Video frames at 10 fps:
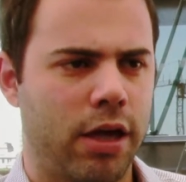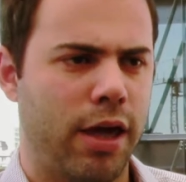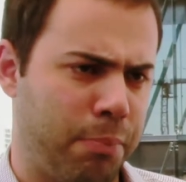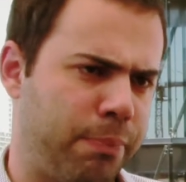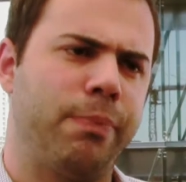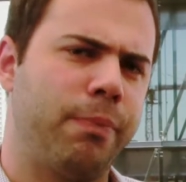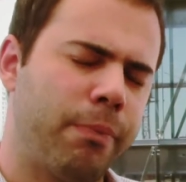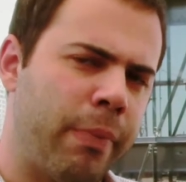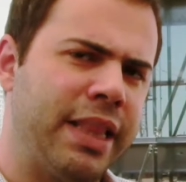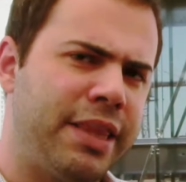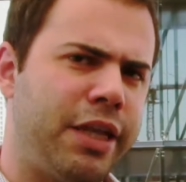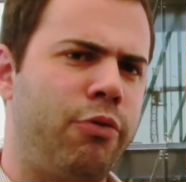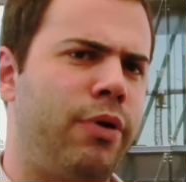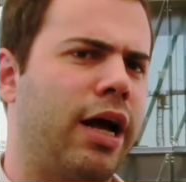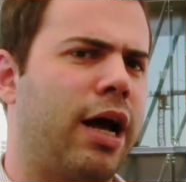que mantienen
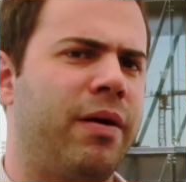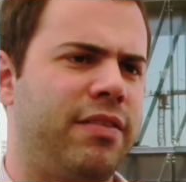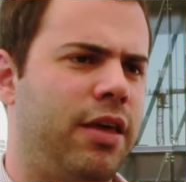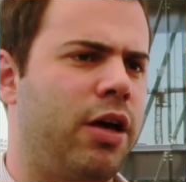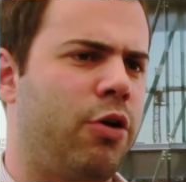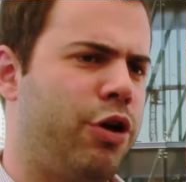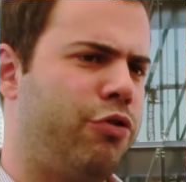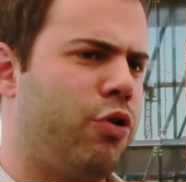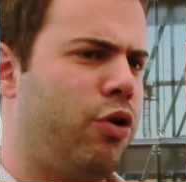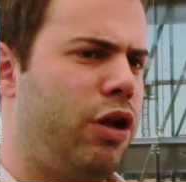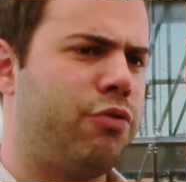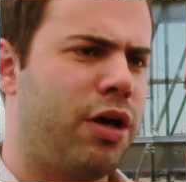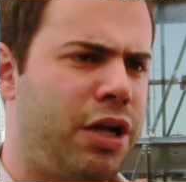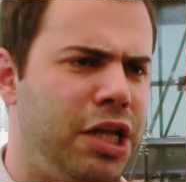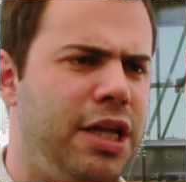una capacidad de conexión con la
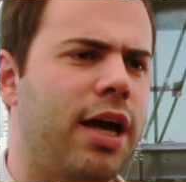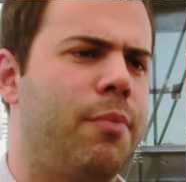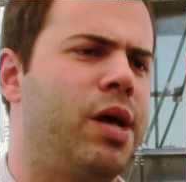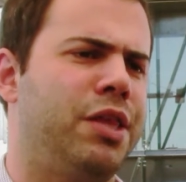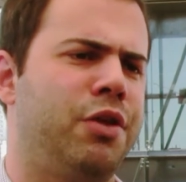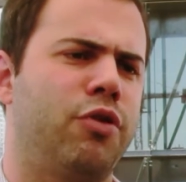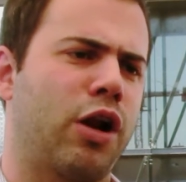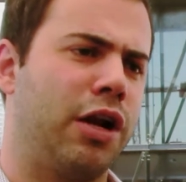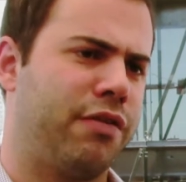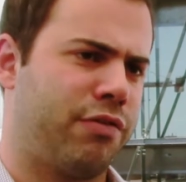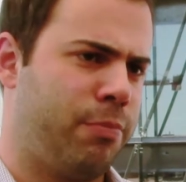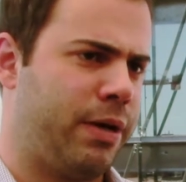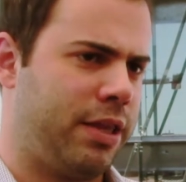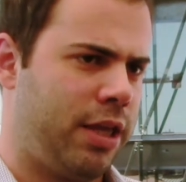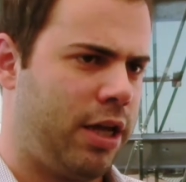ciudadanía, que mantienen una organización
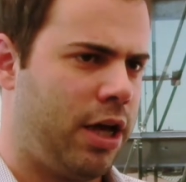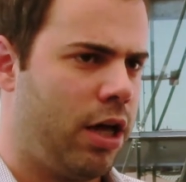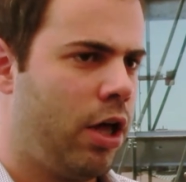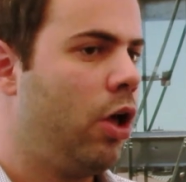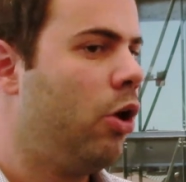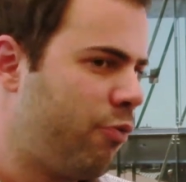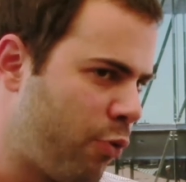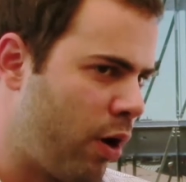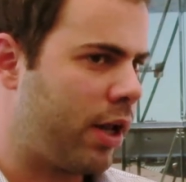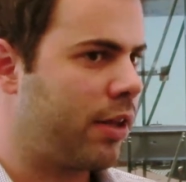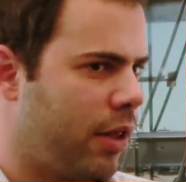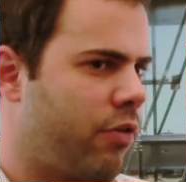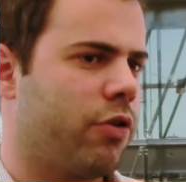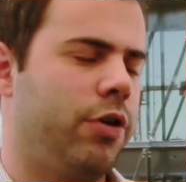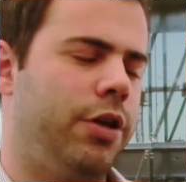partidaria fuerte y
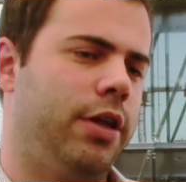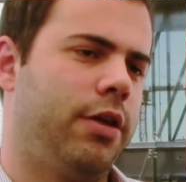sólida.